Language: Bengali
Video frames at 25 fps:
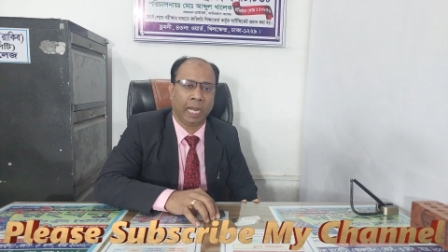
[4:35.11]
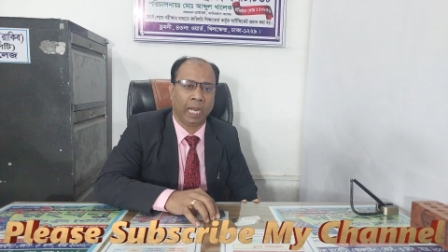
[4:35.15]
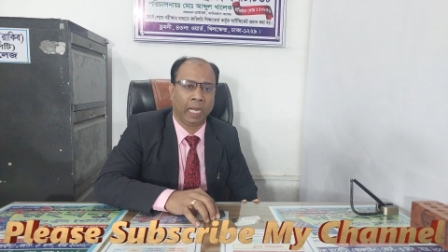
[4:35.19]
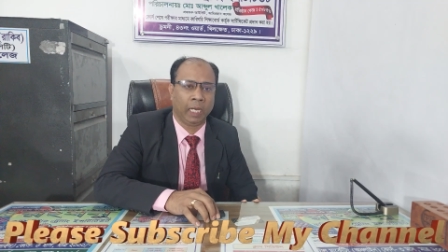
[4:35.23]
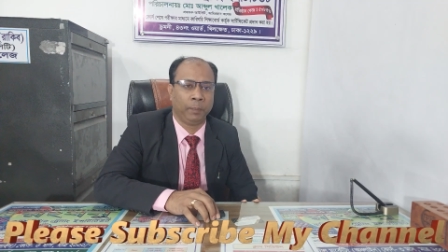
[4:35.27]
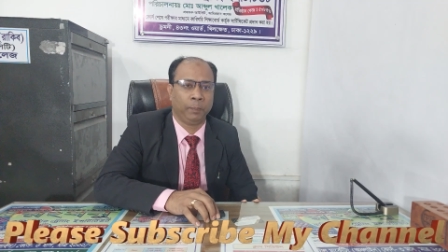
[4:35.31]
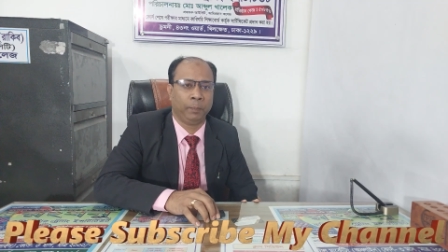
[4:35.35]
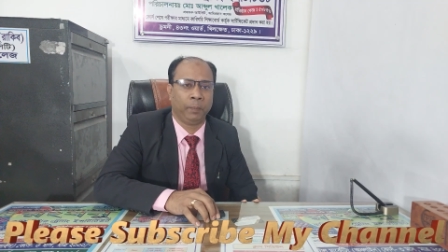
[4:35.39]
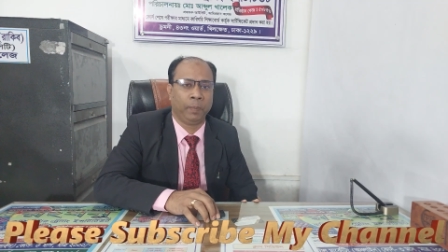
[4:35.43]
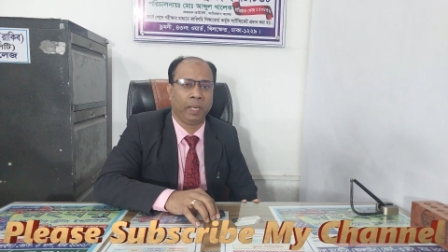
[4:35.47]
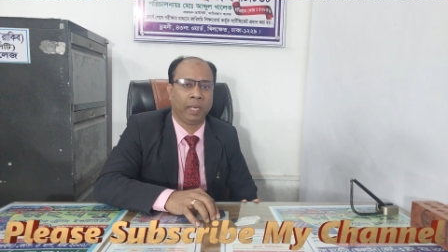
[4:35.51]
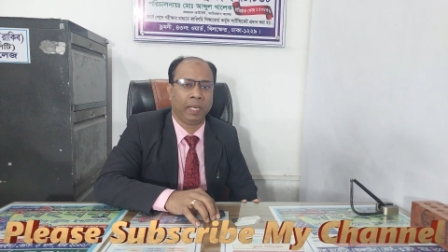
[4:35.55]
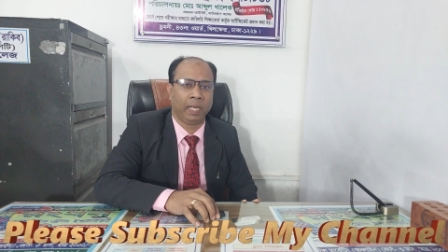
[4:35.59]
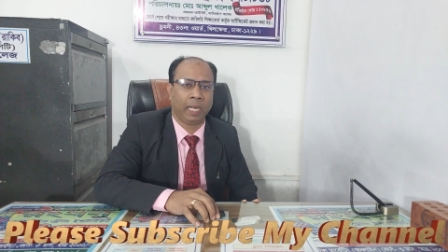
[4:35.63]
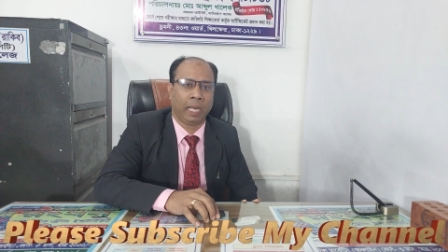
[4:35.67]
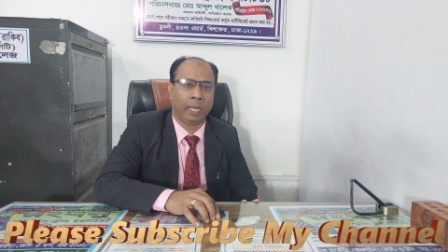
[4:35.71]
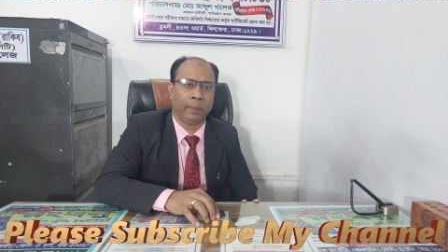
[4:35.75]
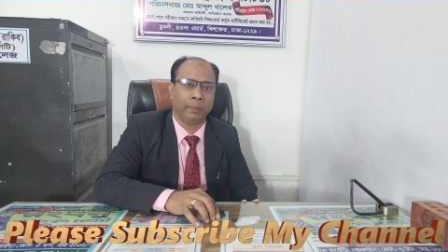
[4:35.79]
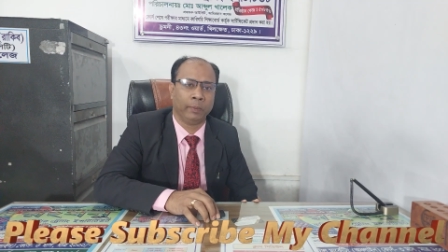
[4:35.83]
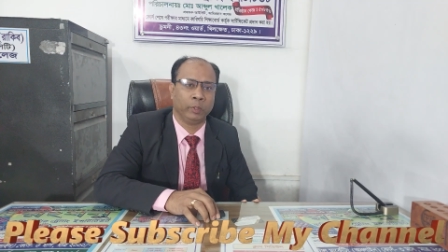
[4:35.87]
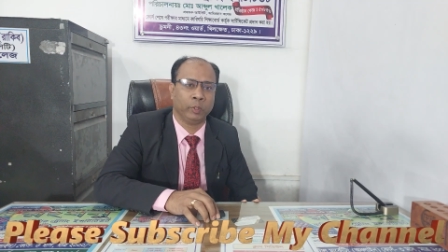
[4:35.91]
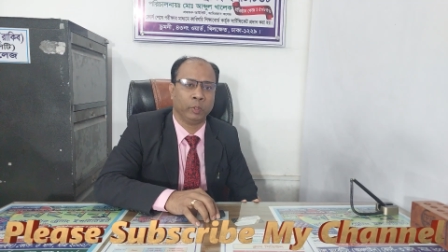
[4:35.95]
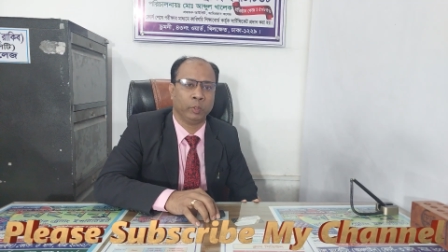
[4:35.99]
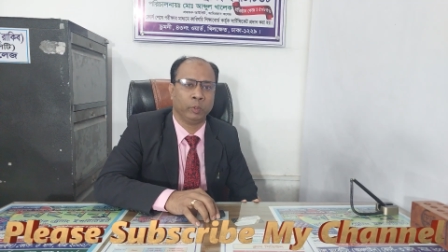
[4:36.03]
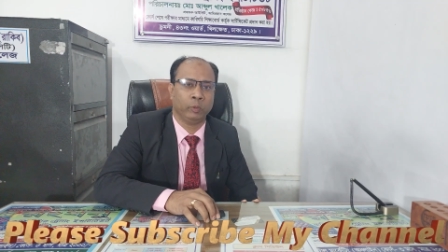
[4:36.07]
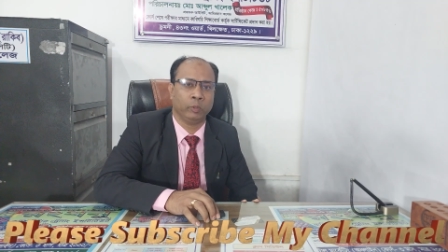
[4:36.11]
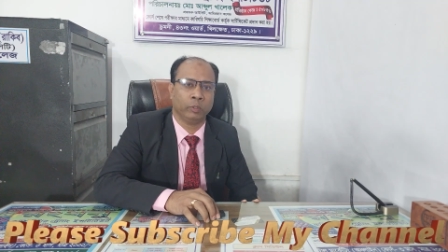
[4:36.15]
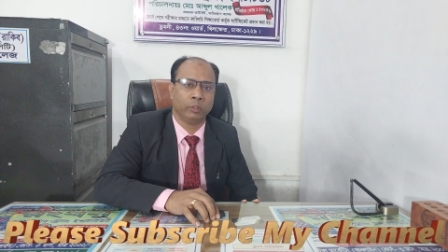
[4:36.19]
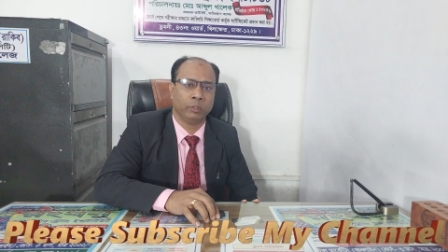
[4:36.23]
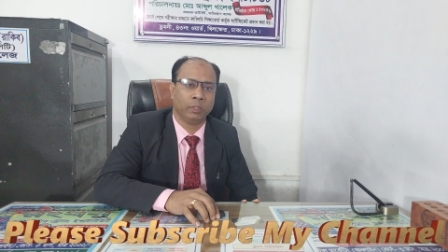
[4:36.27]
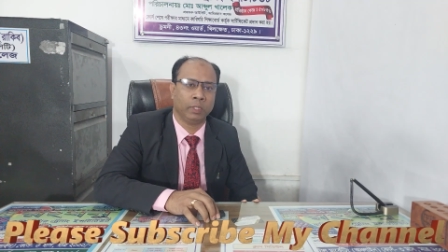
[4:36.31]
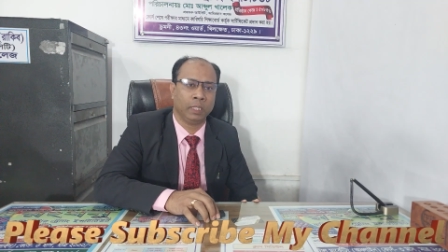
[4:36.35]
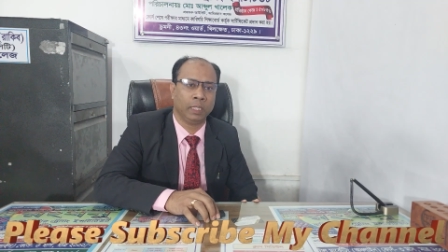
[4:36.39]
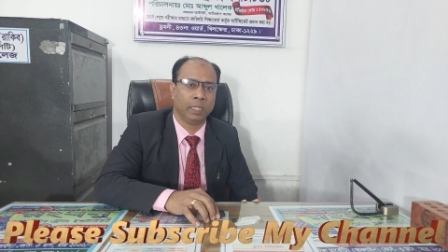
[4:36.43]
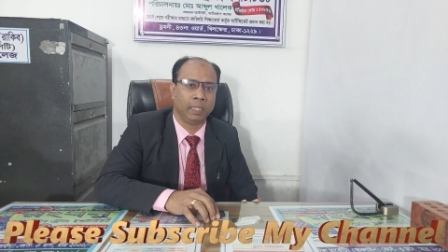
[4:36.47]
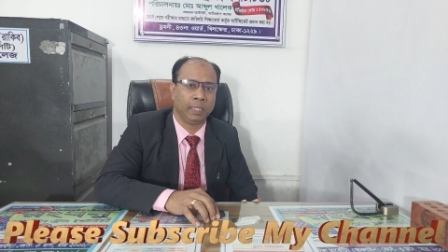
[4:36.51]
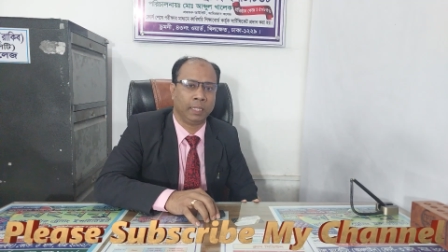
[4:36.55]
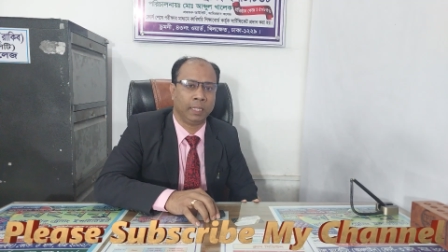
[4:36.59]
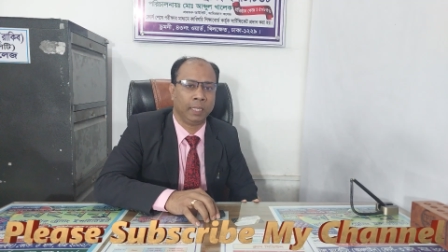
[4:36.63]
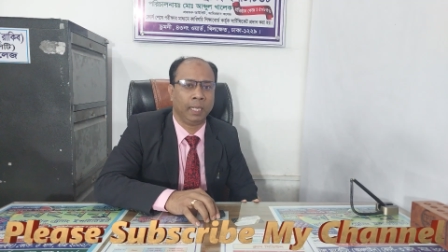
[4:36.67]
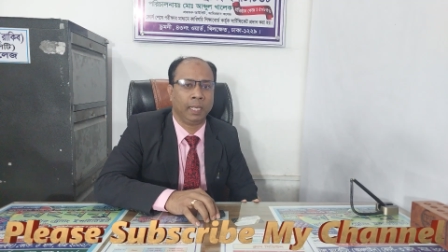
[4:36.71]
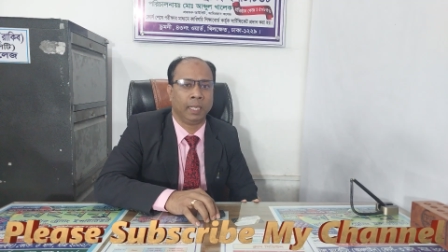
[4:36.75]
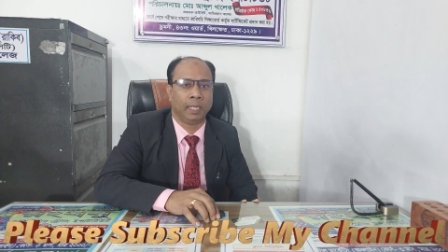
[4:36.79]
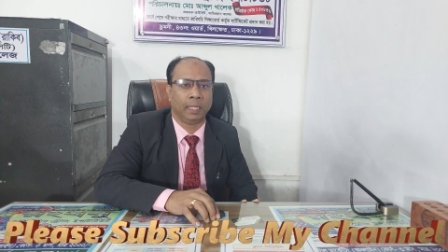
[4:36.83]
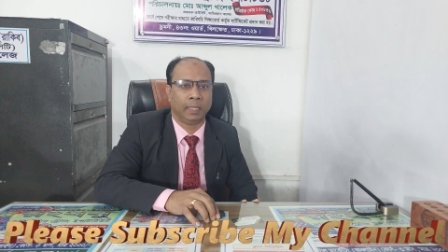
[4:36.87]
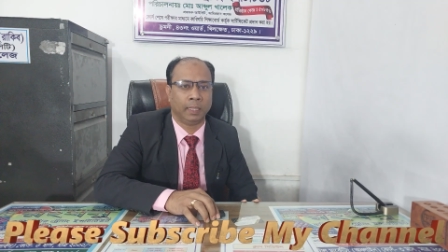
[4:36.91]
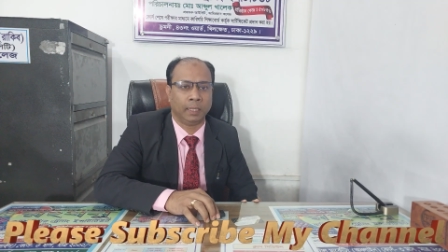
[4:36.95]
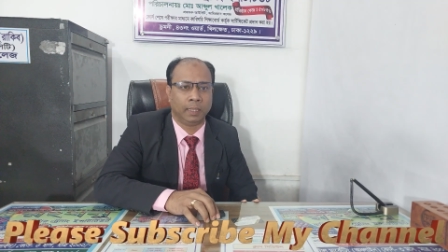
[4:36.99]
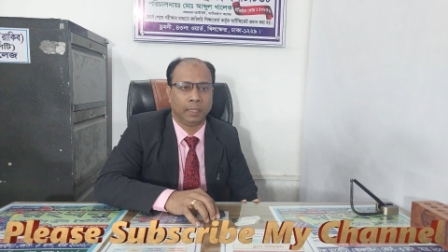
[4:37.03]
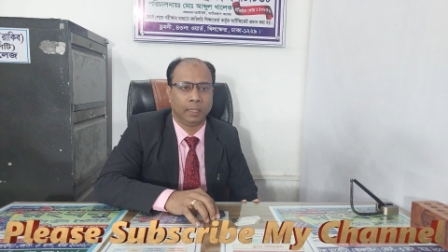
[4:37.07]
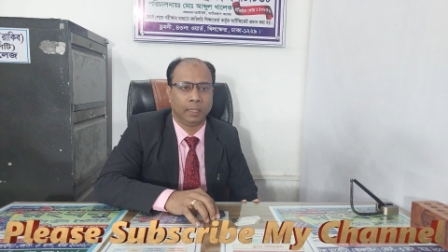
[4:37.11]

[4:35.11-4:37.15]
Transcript: একবার আবেদন করতে গিয়ে